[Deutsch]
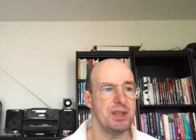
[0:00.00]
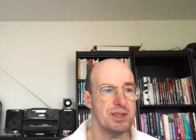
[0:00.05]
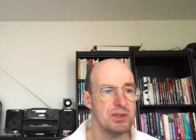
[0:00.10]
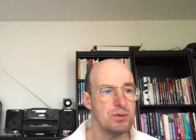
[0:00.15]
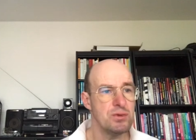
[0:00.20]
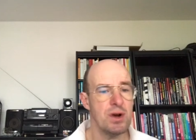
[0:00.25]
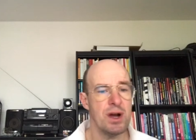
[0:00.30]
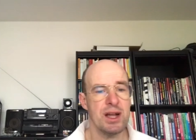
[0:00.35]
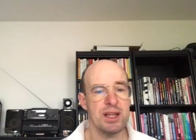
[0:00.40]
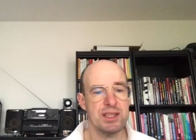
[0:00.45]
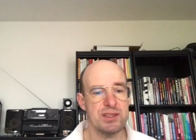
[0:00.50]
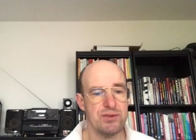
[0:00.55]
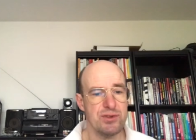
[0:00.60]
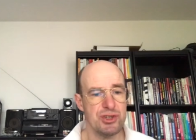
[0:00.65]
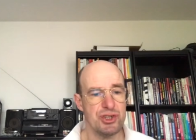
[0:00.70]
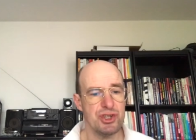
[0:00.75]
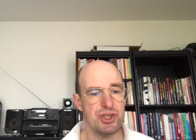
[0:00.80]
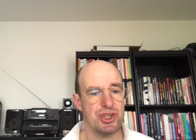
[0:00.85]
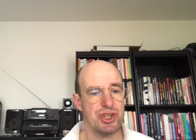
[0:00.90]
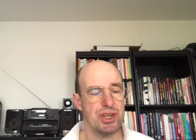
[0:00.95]
ist nur ein
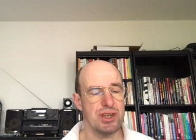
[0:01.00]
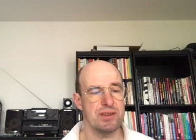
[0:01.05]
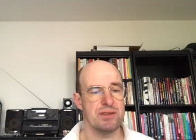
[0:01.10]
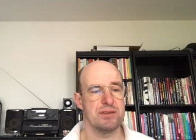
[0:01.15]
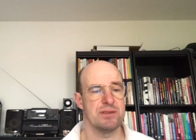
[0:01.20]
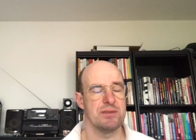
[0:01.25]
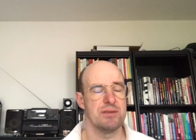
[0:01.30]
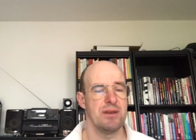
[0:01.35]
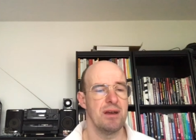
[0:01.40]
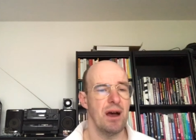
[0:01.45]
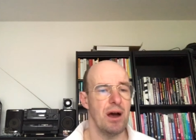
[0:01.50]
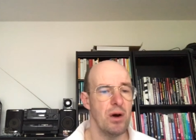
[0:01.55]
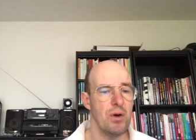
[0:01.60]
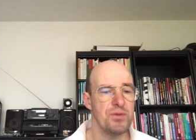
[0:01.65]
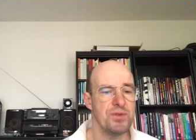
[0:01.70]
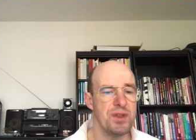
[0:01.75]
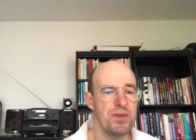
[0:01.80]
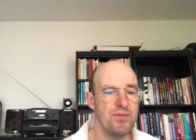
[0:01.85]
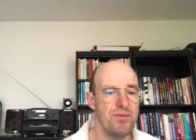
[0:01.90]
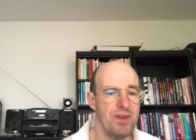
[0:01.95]
Zwischenschritt
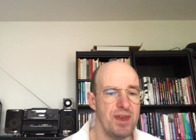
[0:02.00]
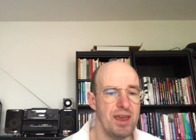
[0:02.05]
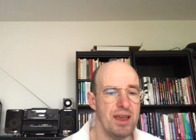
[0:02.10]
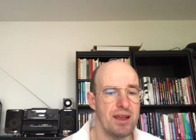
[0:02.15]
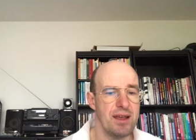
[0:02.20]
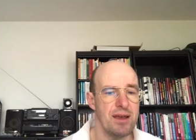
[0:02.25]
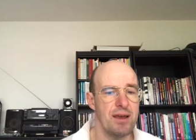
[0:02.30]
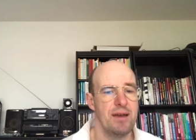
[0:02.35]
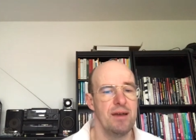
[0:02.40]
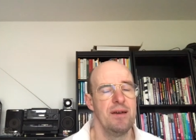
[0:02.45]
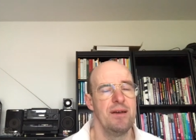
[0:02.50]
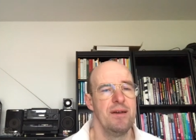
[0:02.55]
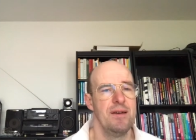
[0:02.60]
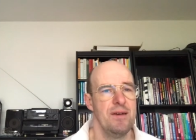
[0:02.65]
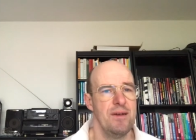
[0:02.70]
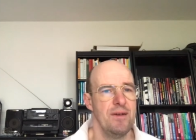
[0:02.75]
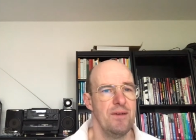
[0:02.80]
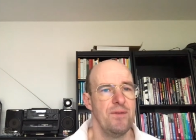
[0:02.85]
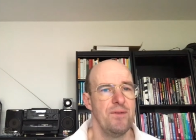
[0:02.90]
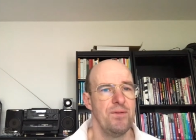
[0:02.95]
auf dem Weg,
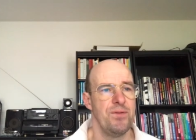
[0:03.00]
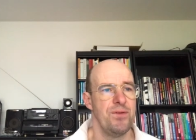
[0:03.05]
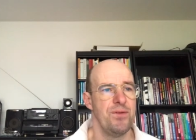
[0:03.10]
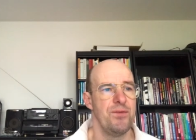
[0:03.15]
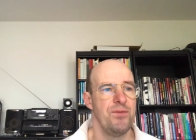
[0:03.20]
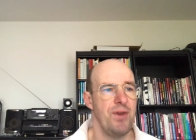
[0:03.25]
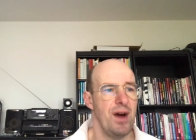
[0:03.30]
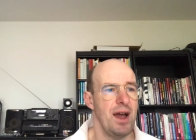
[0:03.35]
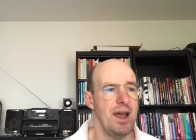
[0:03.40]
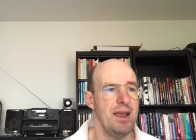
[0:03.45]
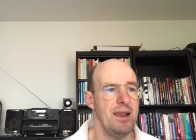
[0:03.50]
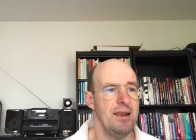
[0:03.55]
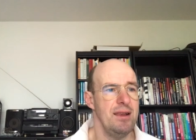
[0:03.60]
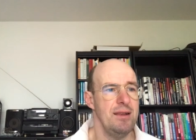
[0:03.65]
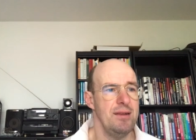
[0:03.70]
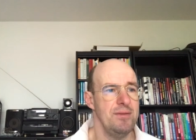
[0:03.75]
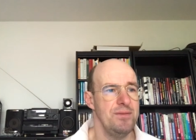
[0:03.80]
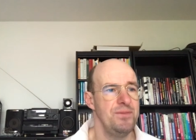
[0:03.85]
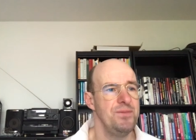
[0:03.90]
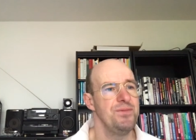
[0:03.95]

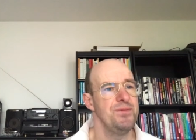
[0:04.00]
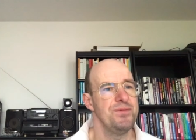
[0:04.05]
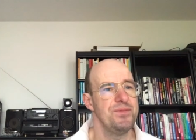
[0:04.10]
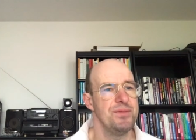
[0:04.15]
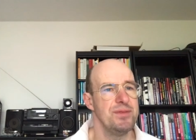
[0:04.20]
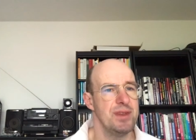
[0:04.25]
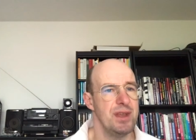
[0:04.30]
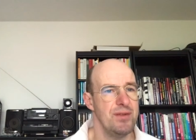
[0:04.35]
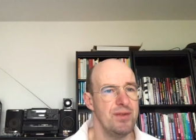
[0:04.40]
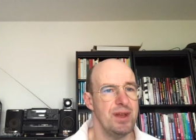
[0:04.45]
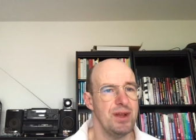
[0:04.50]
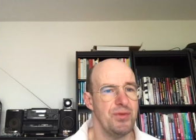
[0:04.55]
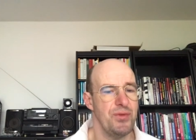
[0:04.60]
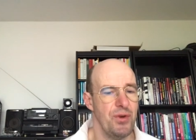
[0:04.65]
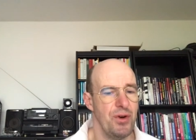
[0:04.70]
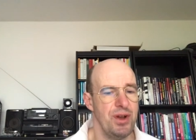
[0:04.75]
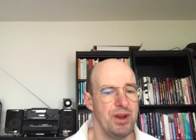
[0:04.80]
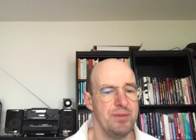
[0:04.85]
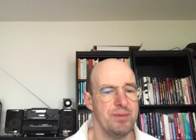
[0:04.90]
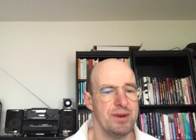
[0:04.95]
weil der Weg
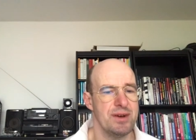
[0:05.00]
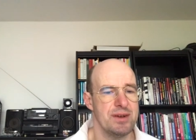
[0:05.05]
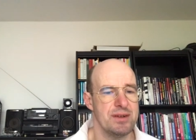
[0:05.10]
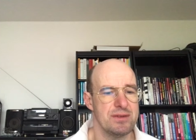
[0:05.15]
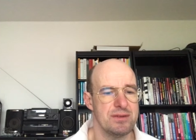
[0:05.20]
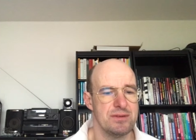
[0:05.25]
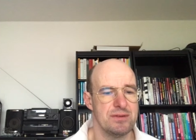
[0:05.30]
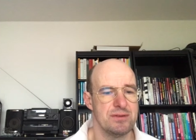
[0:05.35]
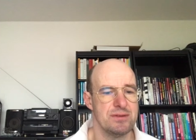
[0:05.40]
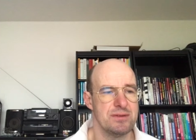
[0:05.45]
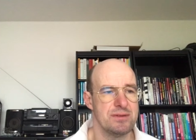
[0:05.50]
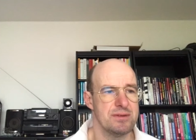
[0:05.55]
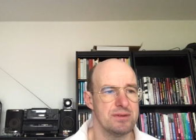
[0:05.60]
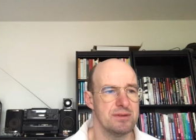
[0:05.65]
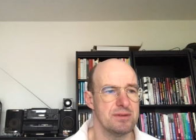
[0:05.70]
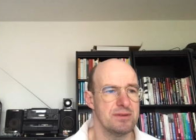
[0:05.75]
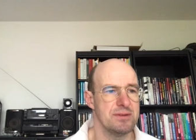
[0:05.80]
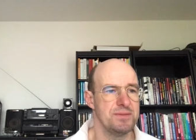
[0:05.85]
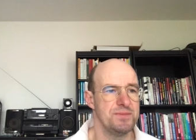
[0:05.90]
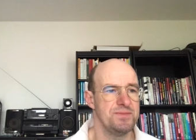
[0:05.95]
Freude macht und
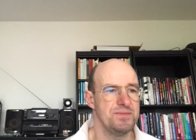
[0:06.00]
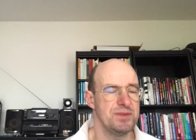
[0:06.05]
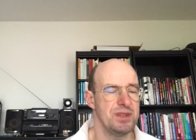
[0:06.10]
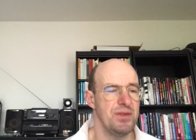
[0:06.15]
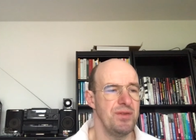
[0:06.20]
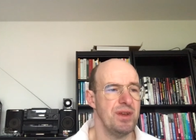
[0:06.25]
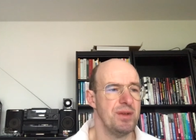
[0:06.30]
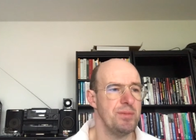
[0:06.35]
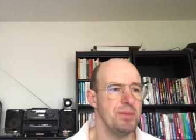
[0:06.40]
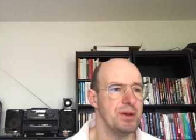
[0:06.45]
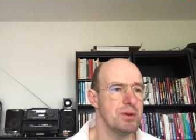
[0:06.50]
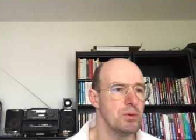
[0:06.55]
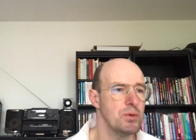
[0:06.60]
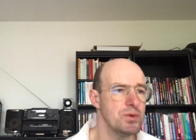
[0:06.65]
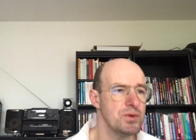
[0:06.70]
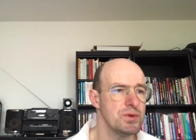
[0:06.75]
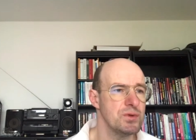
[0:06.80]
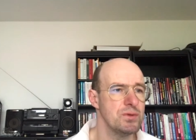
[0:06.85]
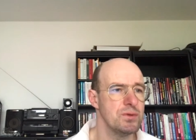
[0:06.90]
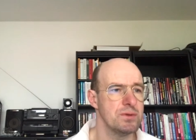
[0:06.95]
äh, der Weg mir
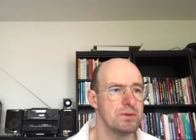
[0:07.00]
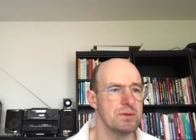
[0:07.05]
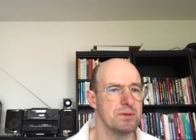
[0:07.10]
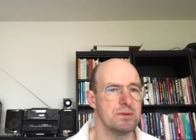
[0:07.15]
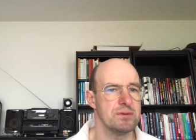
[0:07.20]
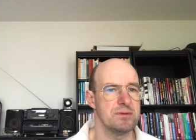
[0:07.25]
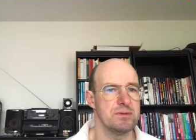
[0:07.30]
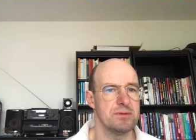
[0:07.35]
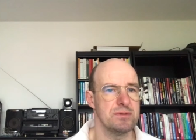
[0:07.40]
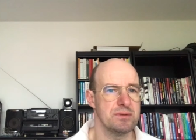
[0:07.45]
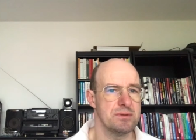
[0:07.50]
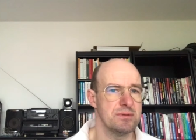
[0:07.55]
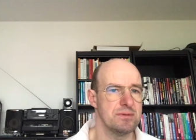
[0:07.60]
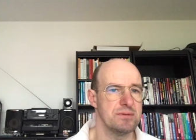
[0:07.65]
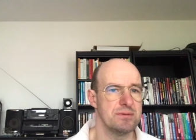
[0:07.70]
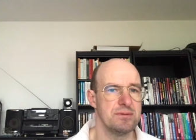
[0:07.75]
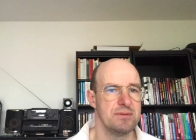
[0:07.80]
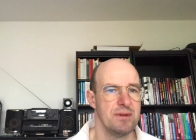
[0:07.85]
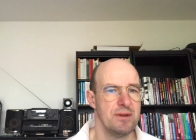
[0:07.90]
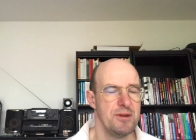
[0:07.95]
gut tut und
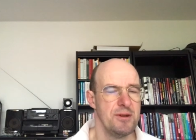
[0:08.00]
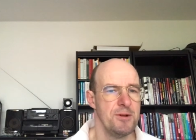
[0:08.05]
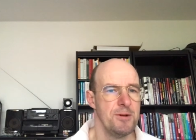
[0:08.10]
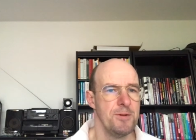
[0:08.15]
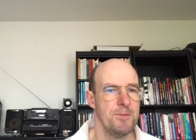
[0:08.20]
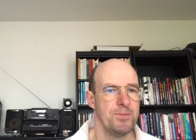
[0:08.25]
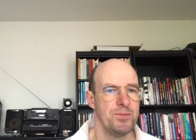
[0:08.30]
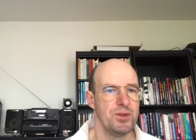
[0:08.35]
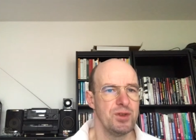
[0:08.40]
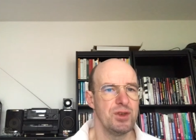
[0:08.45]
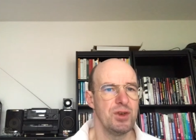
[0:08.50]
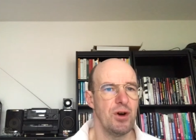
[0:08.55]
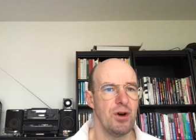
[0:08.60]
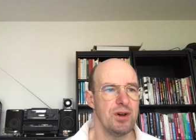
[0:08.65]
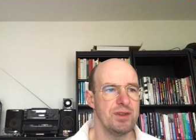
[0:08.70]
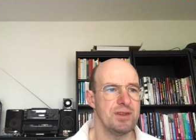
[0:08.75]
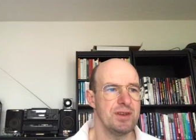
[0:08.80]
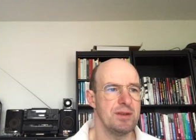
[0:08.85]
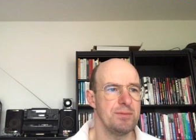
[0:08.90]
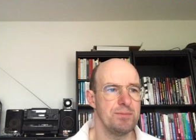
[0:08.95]
äh, ich
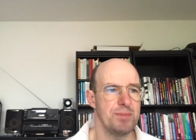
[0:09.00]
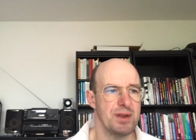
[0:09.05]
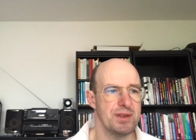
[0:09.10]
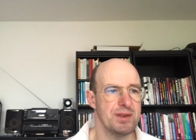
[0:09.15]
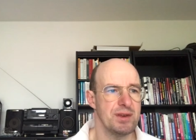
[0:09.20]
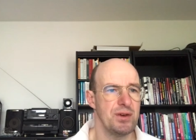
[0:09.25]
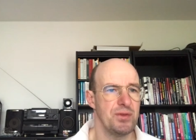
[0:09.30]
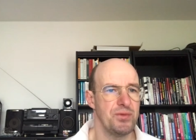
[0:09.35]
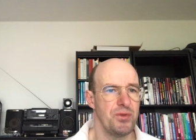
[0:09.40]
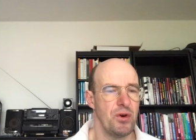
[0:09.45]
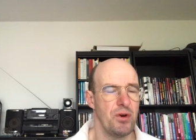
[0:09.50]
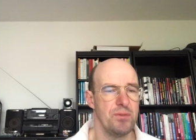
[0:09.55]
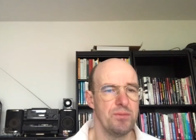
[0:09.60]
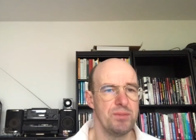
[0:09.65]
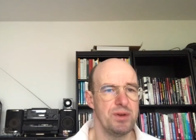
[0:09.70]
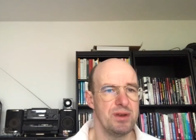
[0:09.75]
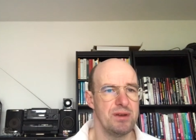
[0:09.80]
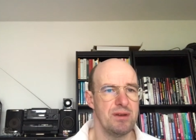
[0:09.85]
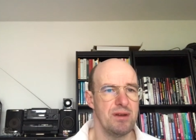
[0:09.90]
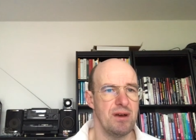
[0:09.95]
heute in besserer
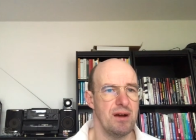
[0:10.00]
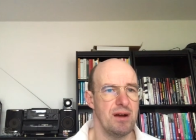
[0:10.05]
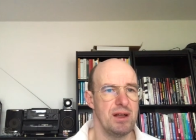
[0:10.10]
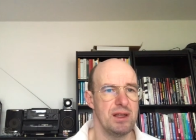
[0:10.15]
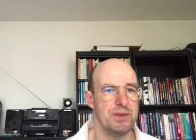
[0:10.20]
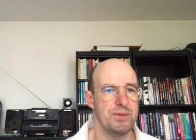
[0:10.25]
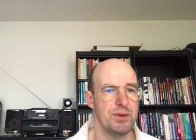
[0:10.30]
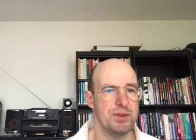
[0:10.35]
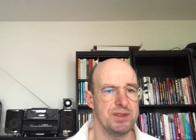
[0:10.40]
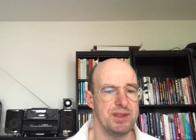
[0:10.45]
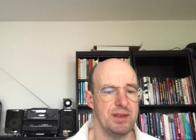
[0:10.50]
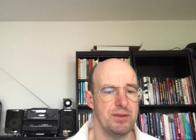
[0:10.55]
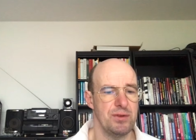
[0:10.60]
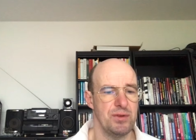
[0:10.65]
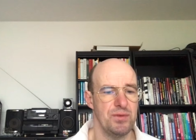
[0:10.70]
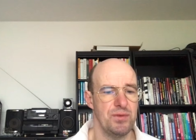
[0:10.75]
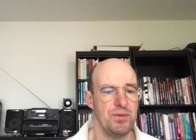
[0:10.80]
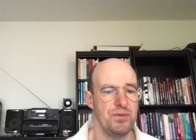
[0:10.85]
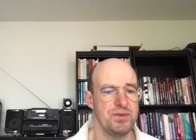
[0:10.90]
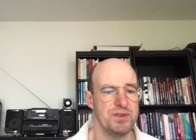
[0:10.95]
Form bin als vor 10
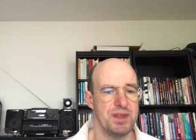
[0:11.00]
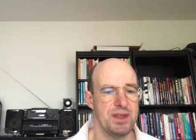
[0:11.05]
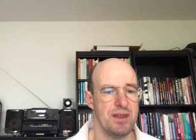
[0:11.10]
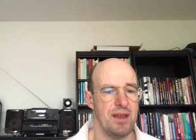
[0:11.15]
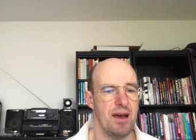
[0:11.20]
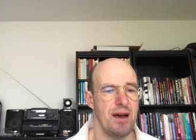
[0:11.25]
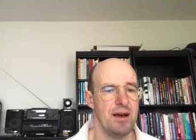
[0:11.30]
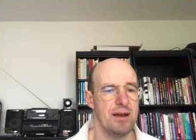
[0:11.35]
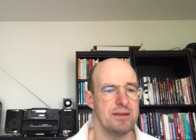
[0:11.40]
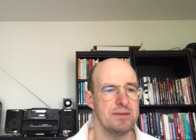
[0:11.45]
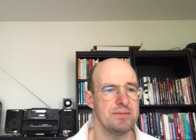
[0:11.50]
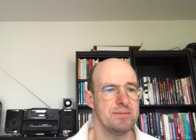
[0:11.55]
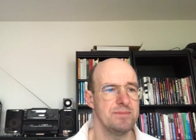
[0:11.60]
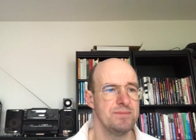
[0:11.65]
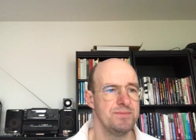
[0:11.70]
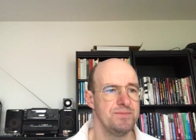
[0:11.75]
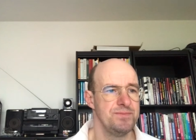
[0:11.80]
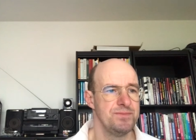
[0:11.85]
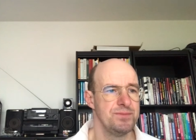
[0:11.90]
oder 15 Jahren.